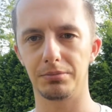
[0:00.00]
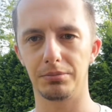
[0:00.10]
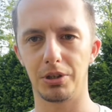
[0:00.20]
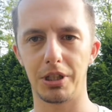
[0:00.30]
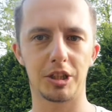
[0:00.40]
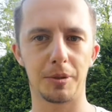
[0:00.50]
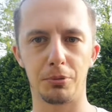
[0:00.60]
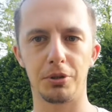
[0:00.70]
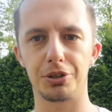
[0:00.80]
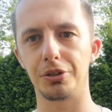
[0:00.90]
no ja
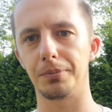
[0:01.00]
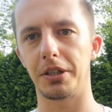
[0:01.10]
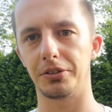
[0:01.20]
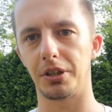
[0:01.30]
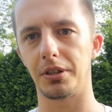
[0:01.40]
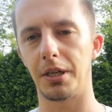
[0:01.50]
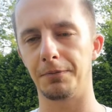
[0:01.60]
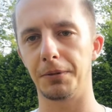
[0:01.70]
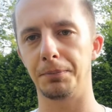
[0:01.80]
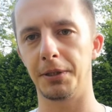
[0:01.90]
typuję, że on będzie
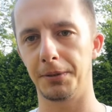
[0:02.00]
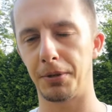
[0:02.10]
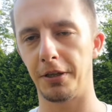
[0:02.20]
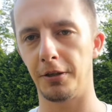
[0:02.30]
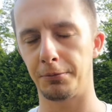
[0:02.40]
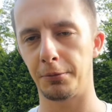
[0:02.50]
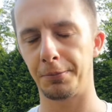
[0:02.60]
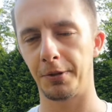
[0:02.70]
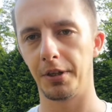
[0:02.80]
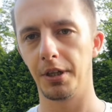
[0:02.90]
MVP playoffów,